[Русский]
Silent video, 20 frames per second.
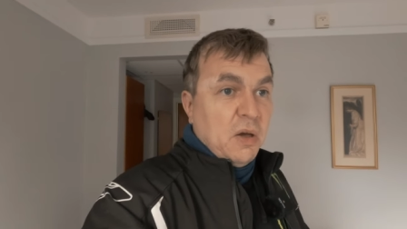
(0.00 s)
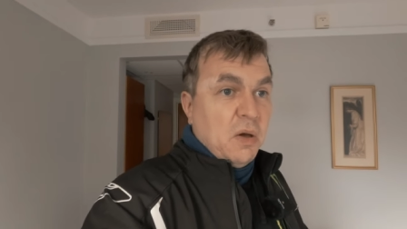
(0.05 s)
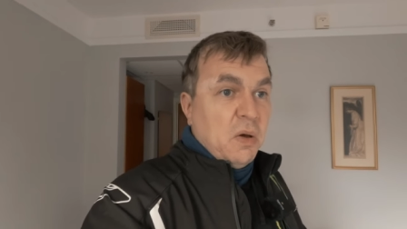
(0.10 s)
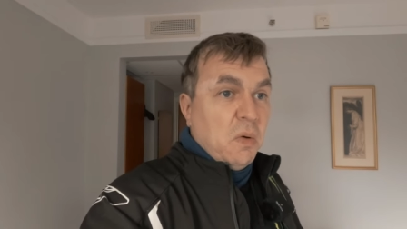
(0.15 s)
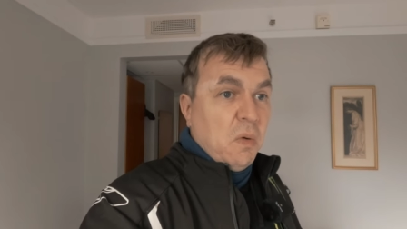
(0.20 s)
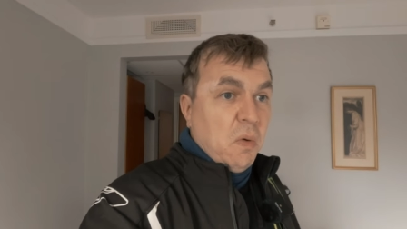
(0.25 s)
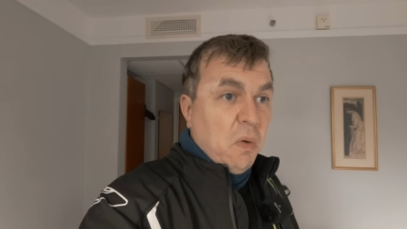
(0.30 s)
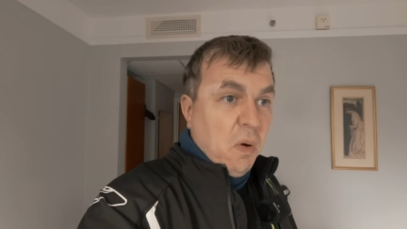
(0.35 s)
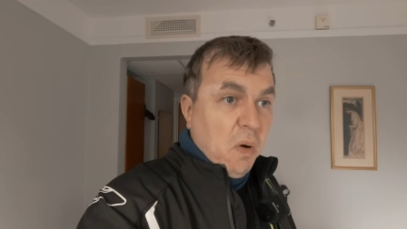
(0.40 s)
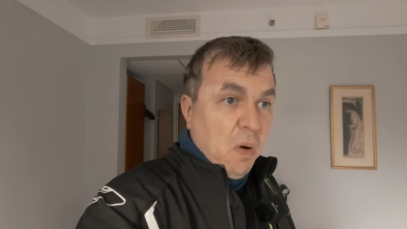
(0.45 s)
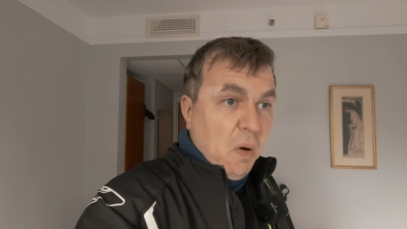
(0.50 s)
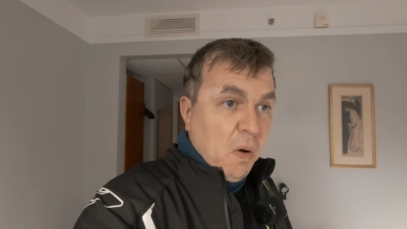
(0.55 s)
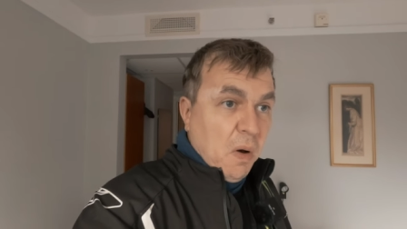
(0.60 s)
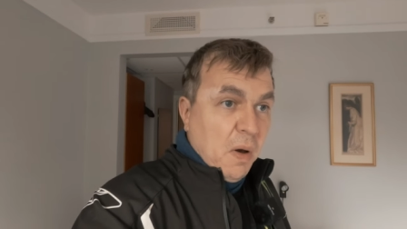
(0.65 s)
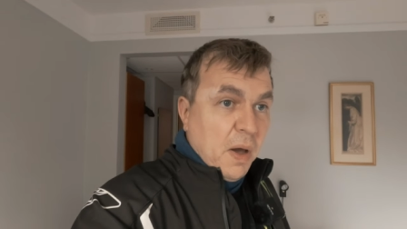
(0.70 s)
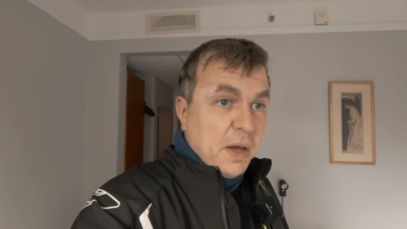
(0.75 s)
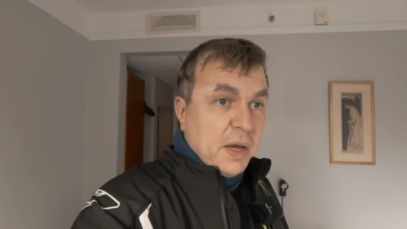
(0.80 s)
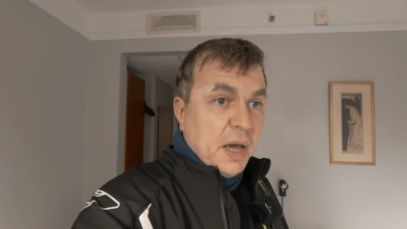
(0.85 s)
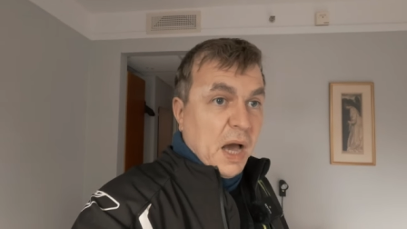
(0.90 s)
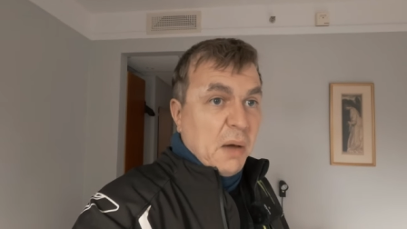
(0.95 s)

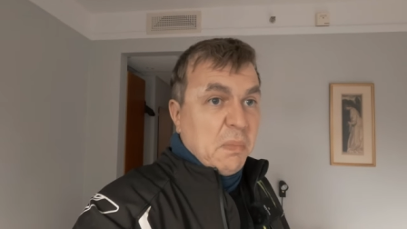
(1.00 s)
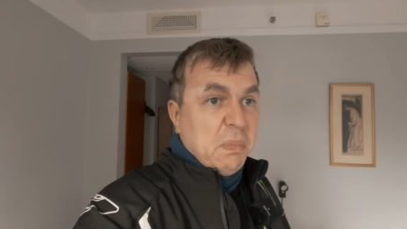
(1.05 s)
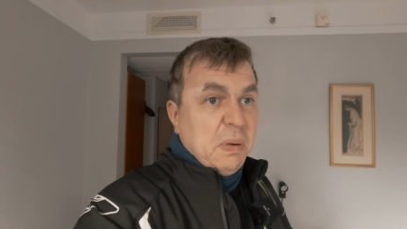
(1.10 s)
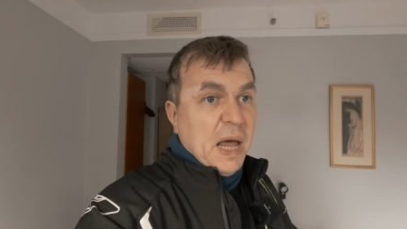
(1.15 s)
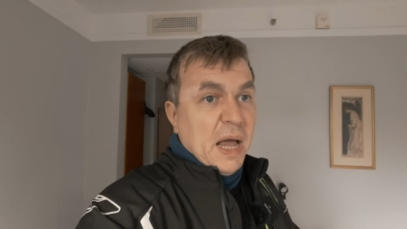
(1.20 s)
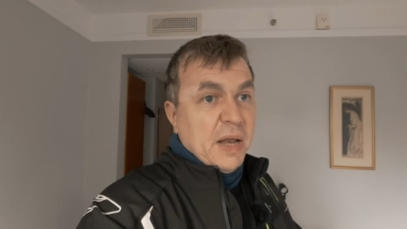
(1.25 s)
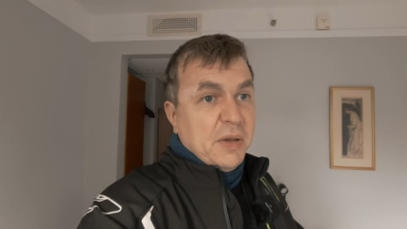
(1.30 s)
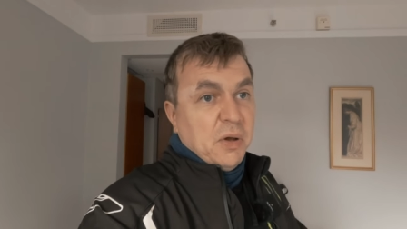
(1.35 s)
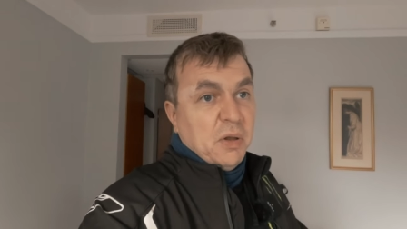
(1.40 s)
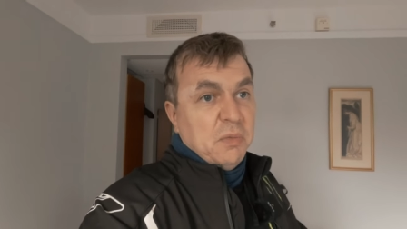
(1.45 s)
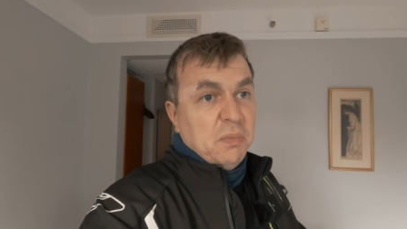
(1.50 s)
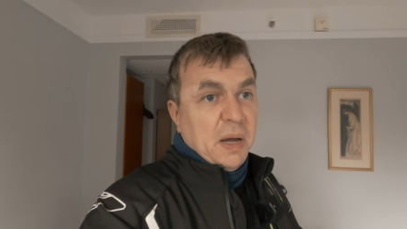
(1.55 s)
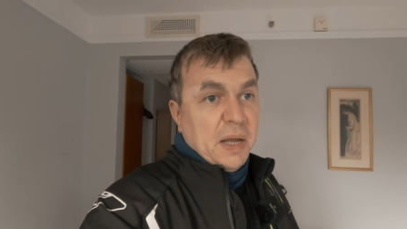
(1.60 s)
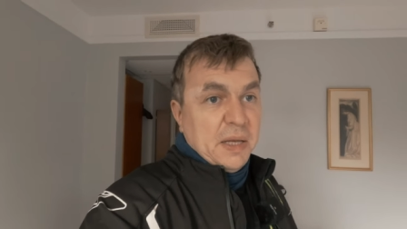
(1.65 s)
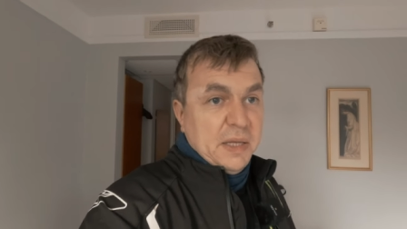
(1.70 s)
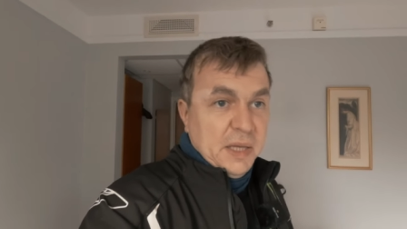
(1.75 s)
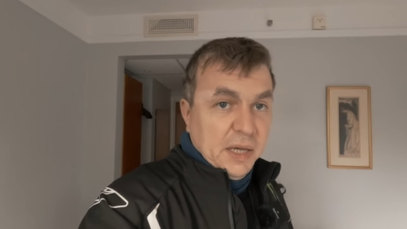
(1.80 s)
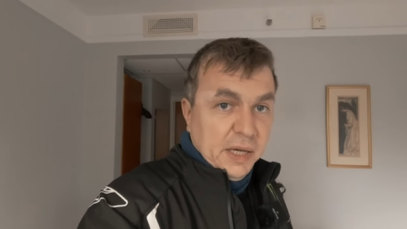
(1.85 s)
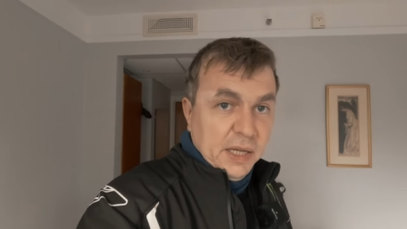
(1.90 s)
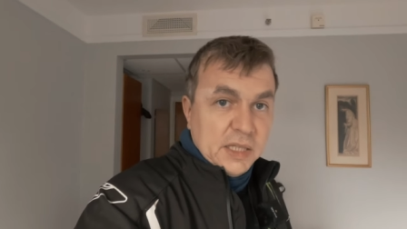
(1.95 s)
ой, как, блядь, он
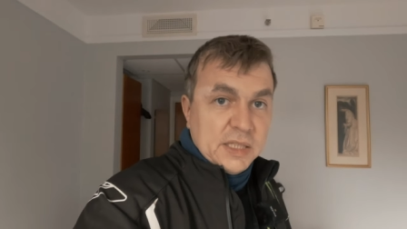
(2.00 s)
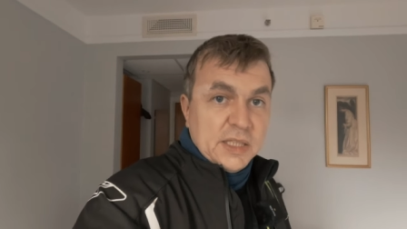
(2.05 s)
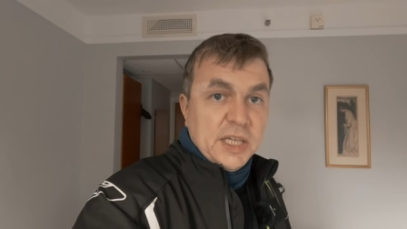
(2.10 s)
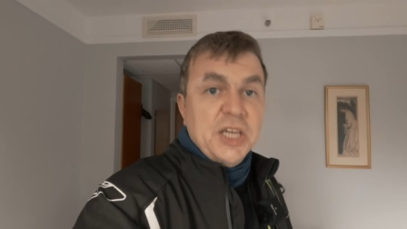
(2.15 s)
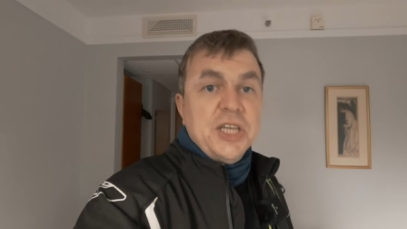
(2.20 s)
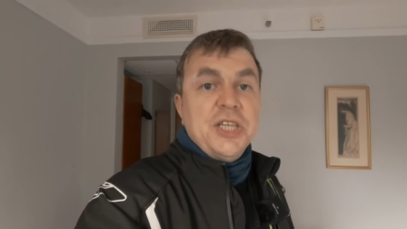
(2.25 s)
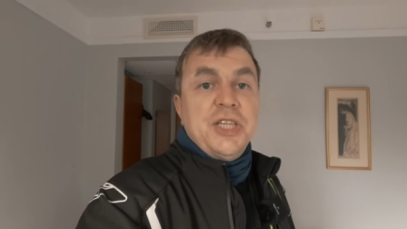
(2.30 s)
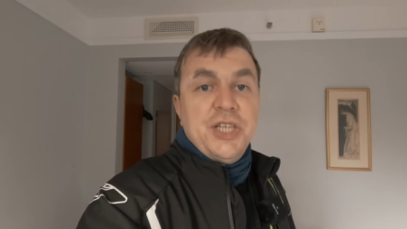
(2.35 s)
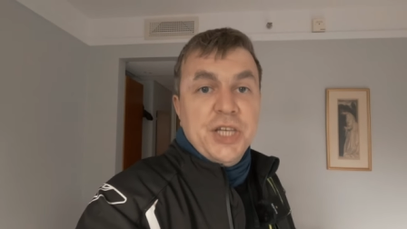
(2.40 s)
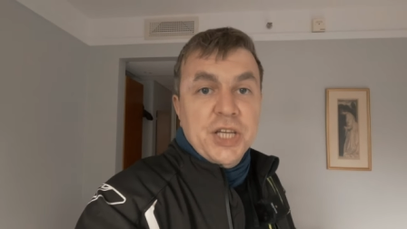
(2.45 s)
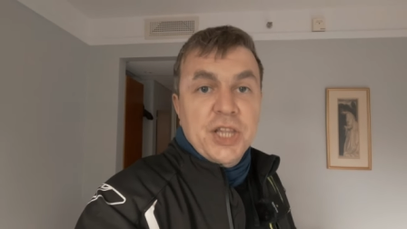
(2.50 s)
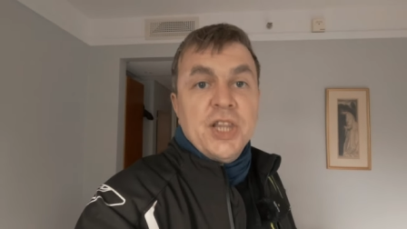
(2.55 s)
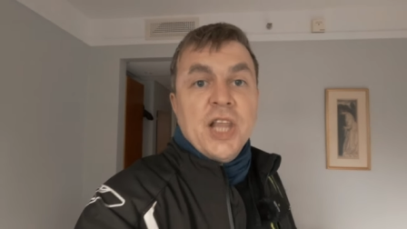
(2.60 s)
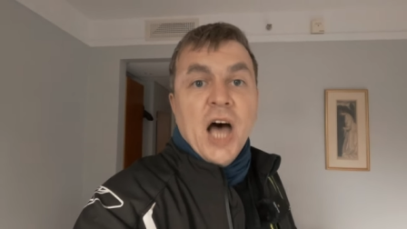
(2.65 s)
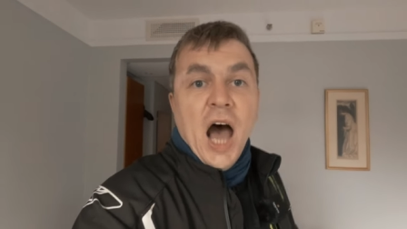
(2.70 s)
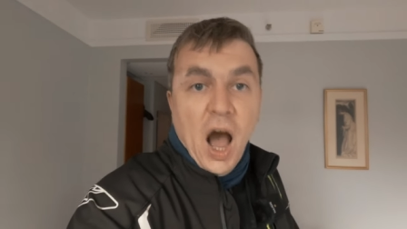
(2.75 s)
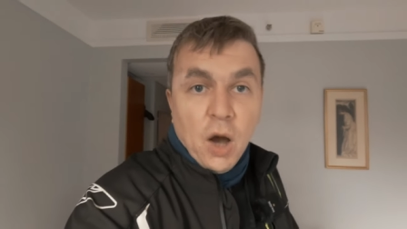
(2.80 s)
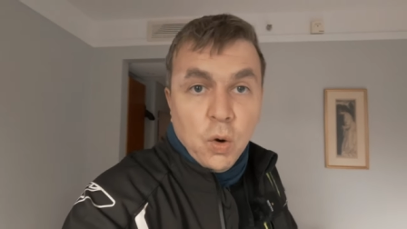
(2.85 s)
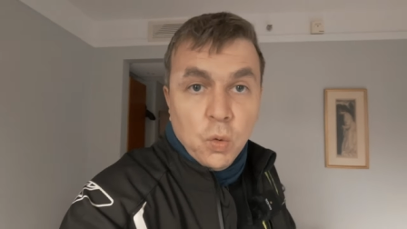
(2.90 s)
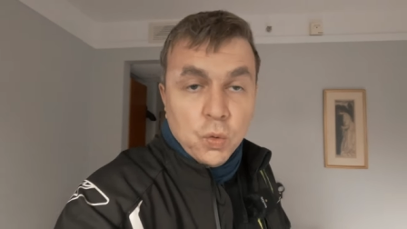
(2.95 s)
матерится, иди
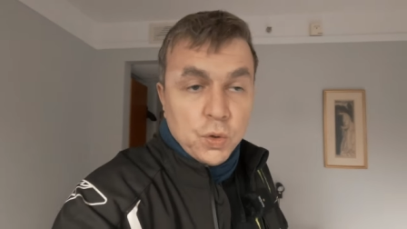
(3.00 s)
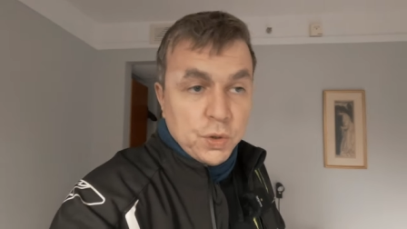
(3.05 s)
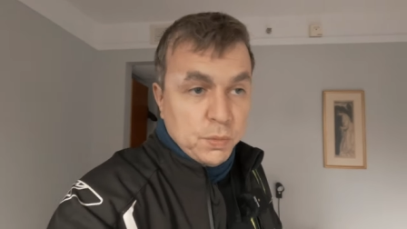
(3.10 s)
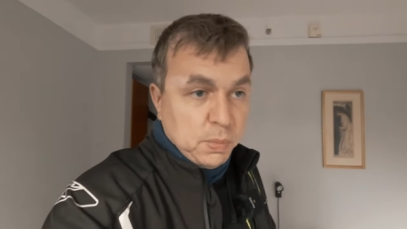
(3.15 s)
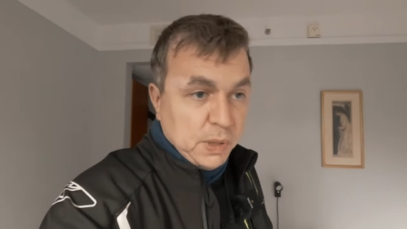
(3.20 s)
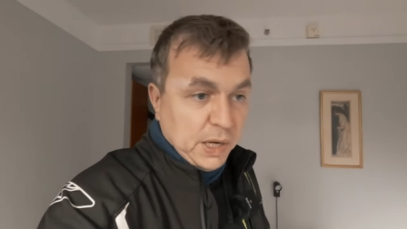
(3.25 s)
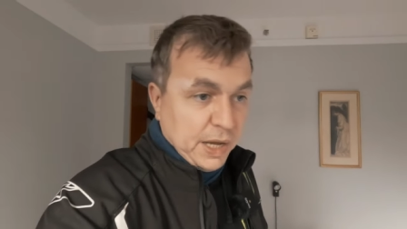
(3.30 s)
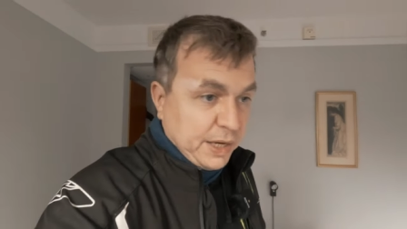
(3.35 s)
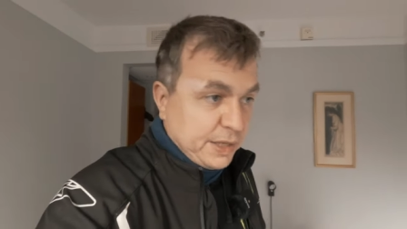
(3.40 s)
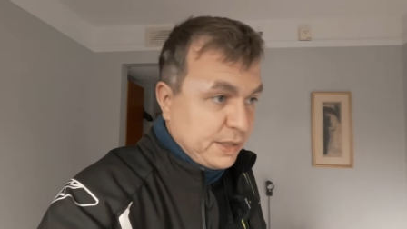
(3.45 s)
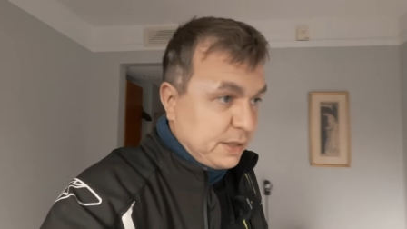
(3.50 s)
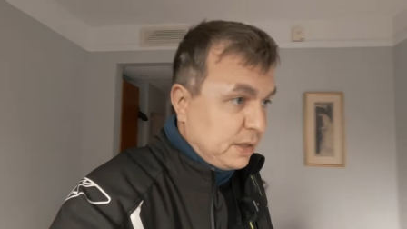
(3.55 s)
нахуй, блядь.